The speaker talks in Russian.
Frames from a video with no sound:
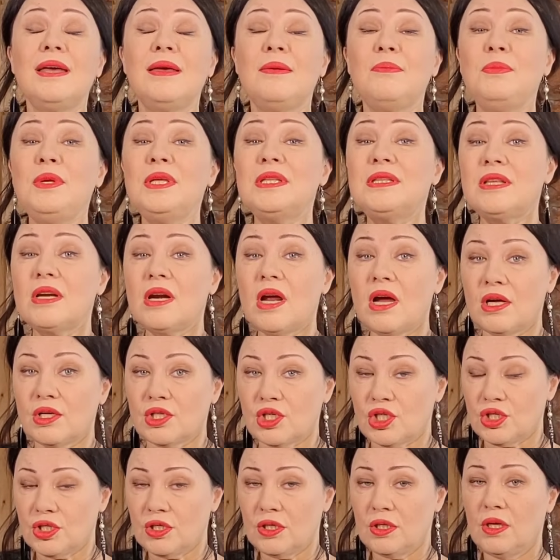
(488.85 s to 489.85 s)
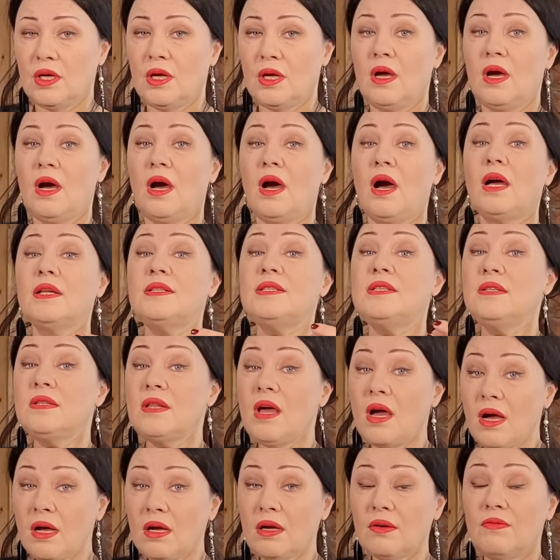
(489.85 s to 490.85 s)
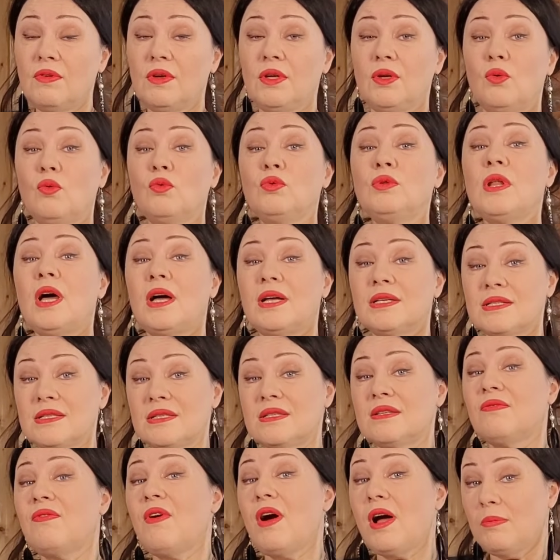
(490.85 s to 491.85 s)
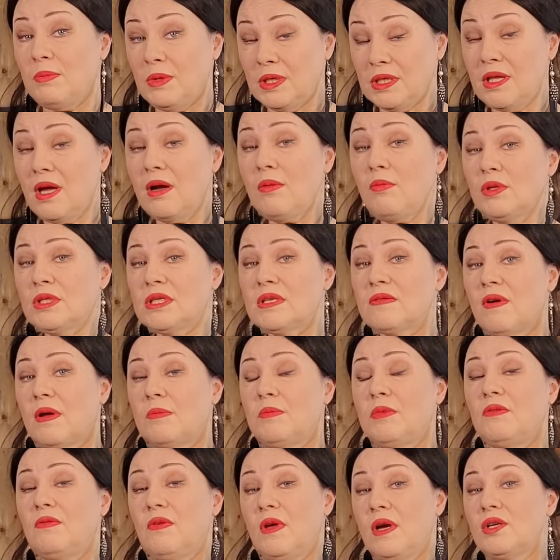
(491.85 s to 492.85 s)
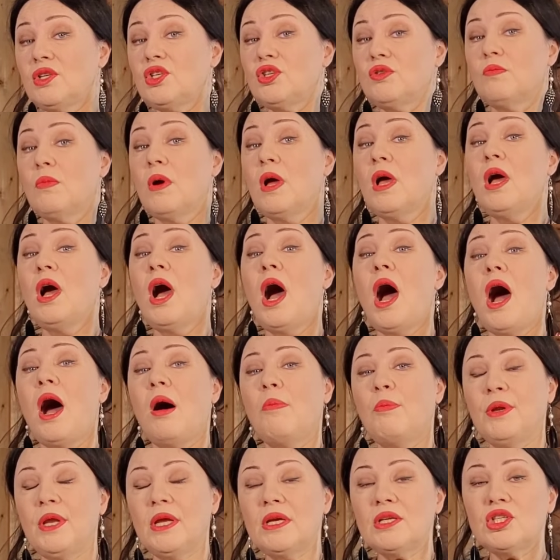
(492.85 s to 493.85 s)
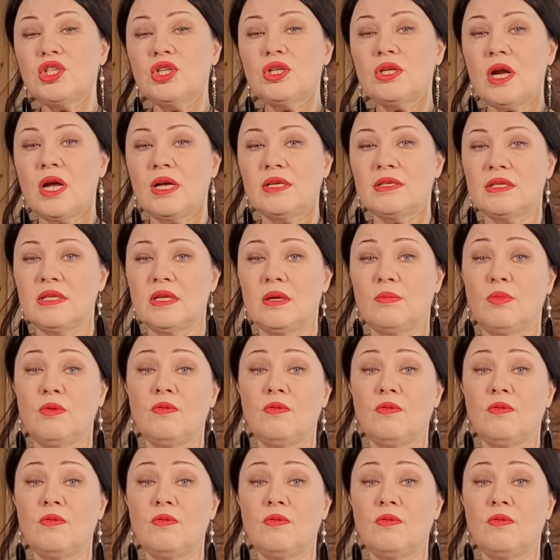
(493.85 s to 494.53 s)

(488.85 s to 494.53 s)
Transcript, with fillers: метраж одинаковый у нас с вами, да, мы с вами вяжем, а пряжи разные.